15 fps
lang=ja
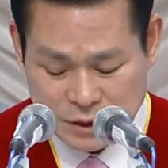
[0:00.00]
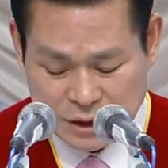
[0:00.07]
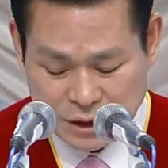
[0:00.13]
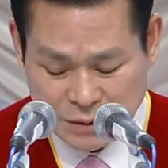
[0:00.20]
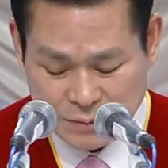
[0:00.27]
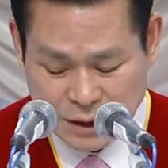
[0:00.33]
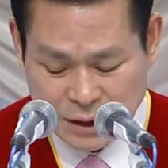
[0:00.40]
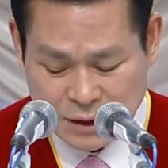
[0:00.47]

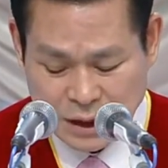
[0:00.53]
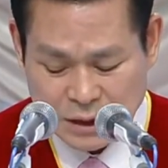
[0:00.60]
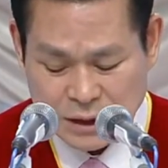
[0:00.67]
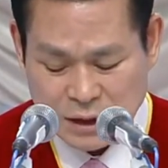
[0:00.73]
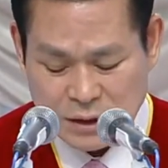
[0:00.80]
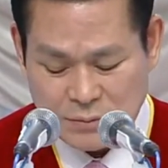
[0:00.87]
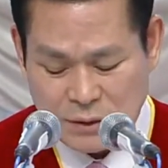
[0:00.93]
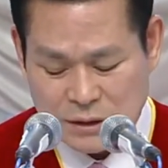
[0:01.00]
皆さん
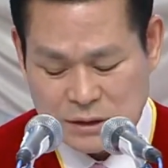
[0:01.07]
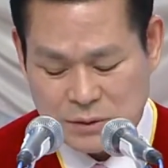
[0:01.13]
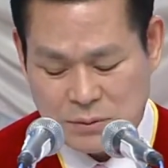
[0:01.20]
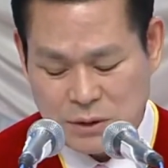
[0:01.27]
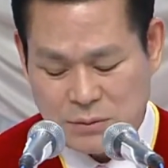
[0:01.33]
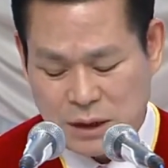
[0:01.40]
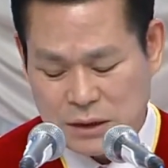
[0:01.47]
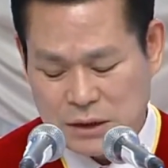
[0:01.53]
もこれま
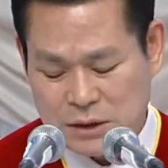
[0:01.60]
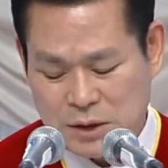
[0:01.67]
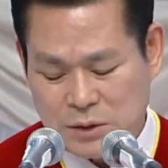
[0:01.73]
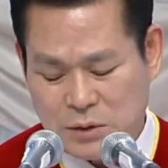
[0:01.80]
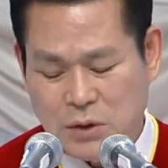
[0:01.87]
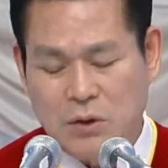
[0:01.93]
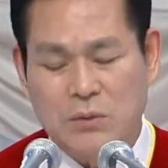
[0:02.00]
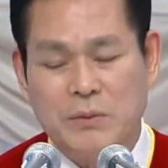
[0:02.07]
で御言
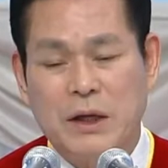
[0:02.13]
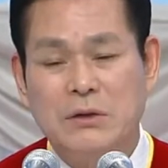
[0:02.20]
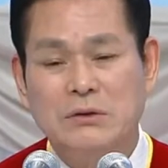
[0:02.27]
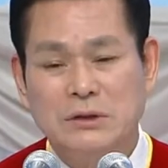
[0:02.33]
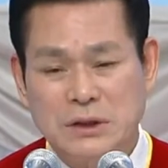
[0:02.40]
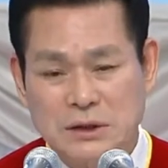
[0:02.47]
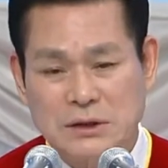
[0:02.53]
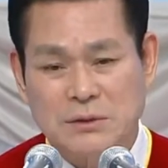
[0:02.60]
葉をたくさ
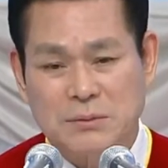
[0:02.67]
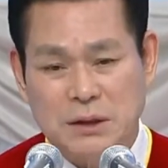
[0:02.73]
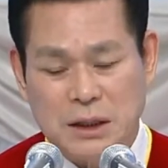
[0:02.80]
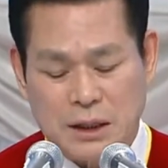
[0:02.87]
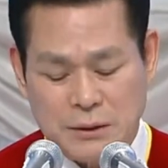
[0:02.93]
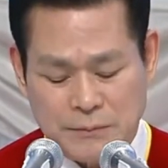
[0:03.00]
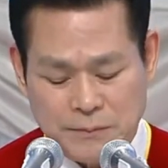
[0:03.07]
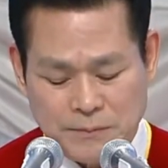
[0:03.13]
ん聞いて
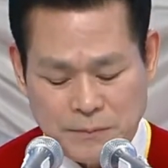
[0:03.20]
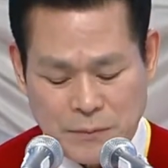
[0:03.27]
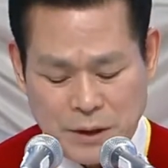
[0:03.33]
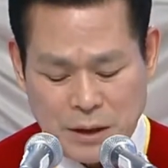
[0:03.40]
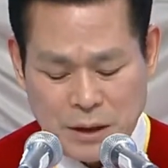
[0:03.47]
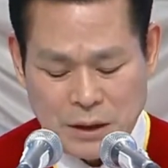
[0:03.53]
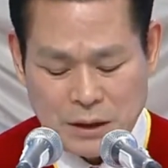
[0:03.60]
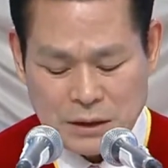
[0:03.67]
学びまし
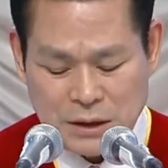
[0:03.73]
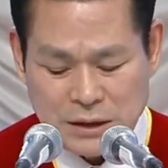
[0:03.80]
た